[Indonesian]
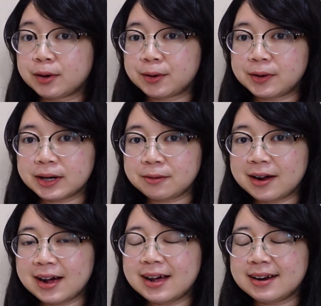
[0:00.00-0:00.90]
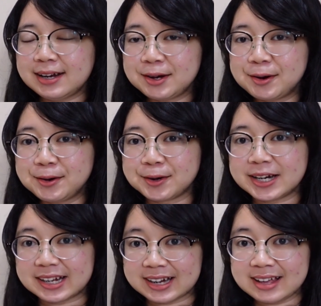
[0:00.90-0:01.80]
Korewa Nihongo
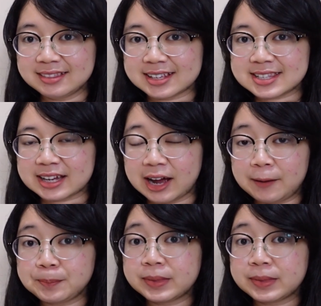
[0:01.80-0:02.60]
de Nandeska.